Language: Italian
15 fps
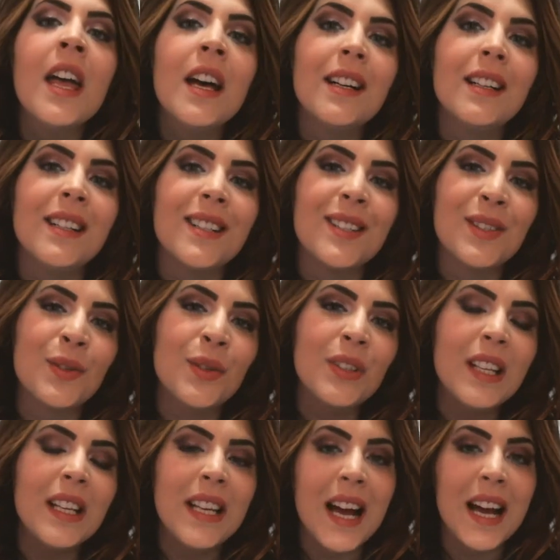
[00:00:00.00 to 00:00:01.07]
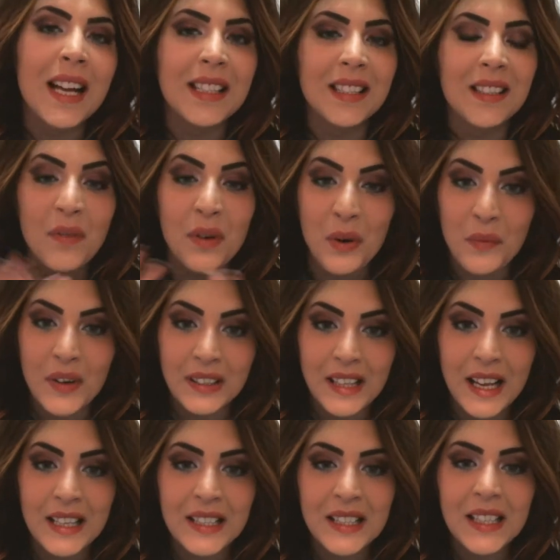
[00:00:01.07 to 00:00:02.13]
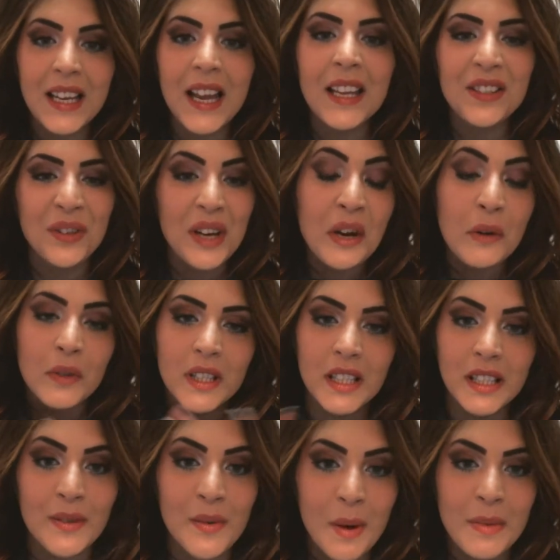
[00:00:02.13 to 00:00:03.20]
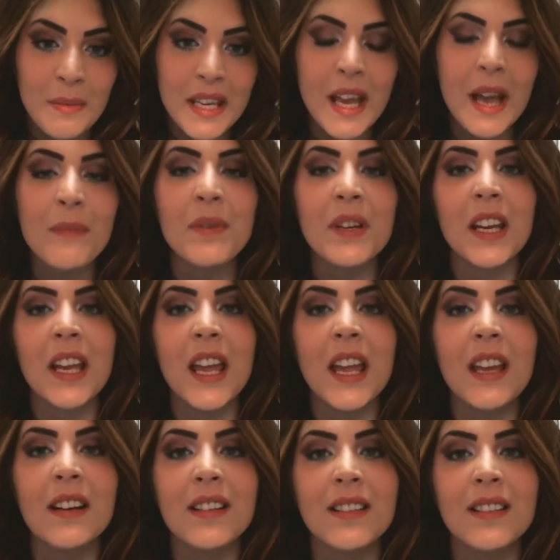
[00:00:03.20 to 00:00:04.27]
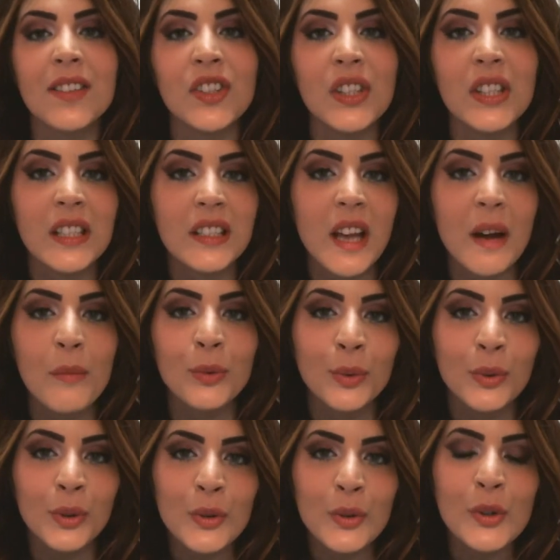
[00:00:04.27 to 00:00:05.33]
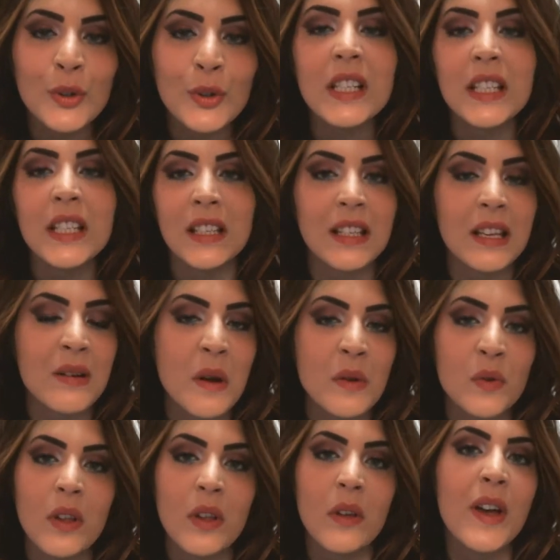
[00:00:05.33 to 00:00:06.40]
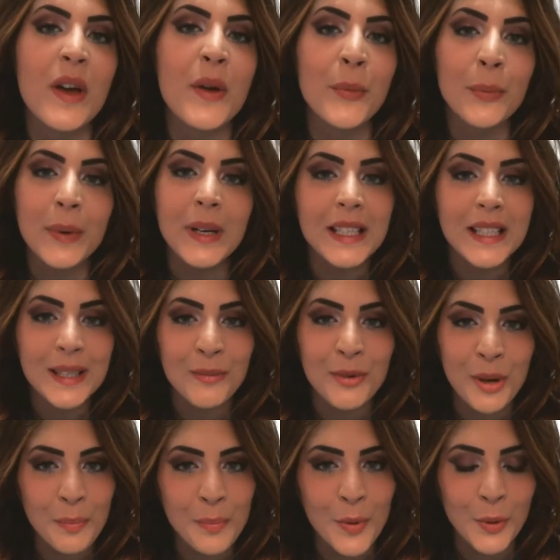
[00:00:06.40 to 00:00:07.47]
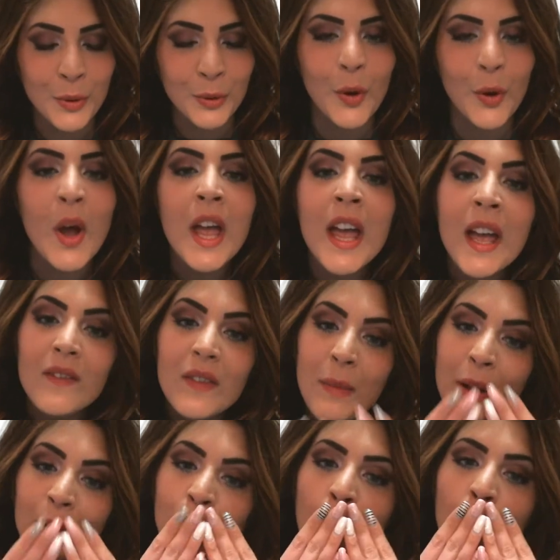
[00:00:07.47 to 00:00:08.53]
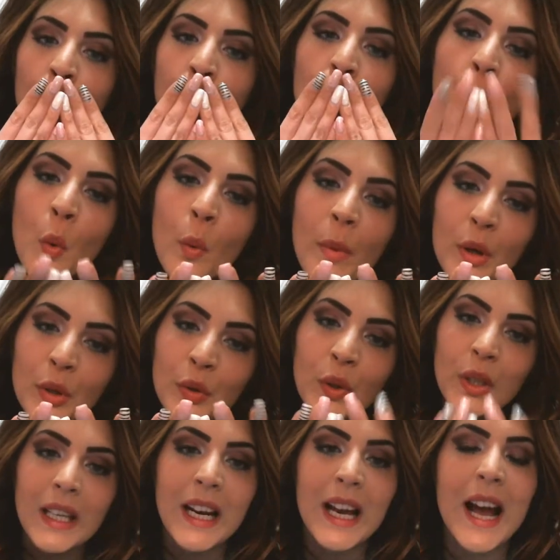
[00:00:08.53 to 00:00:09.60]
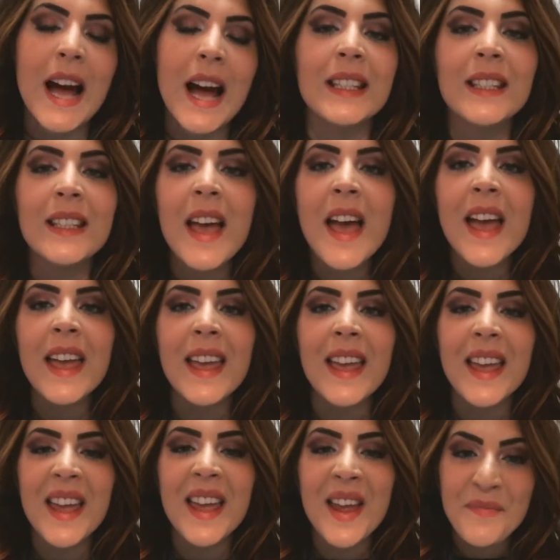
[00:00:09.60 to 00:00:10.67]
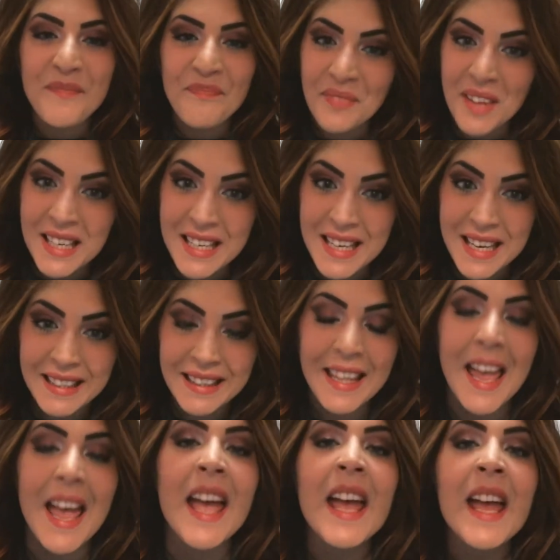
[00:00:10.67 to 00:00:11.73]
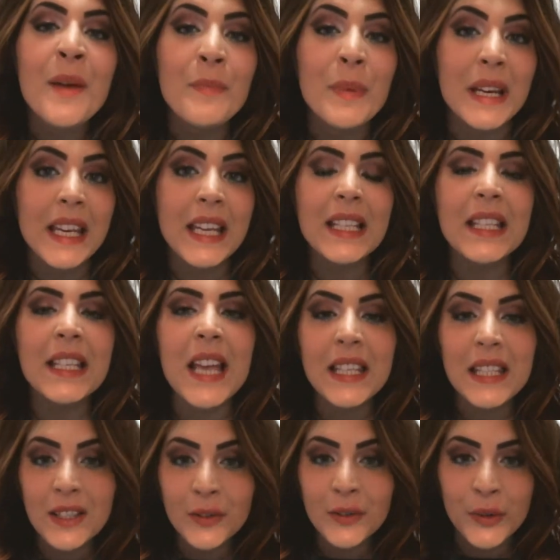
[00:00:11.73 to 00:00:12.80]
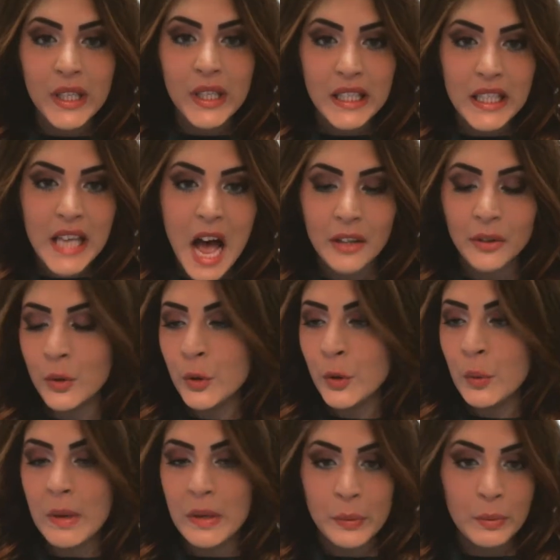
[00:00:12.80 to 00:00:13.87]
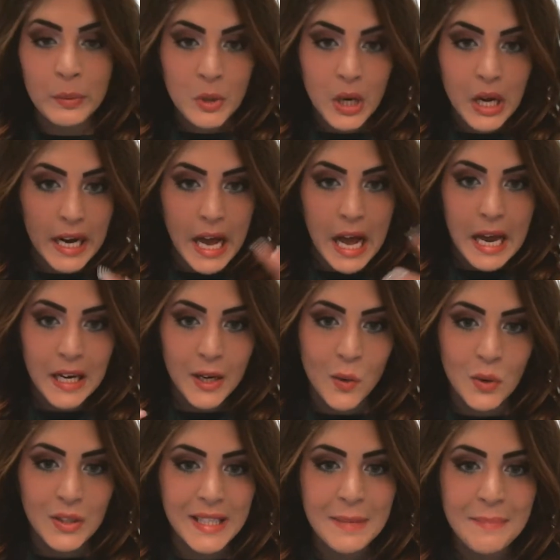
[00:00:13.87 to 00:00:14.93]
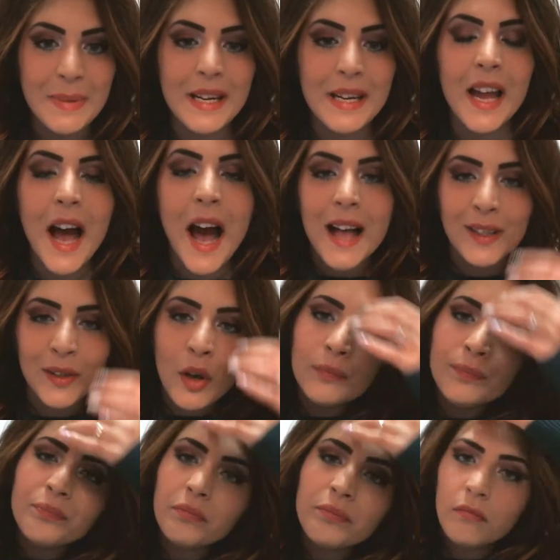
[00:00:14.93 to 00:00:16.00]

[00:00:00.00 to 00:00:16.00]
Uh, sono delle ragazze davvero fantastiche, io le considero amiche perché uh, ci sentiamo tutti i giorni e si è instaurato davvero un bellissimo rapporto. Vi mando un bacione ragazze e mh, mm, niente, per chi si è sintonizzato insomma sul mio canale così per caso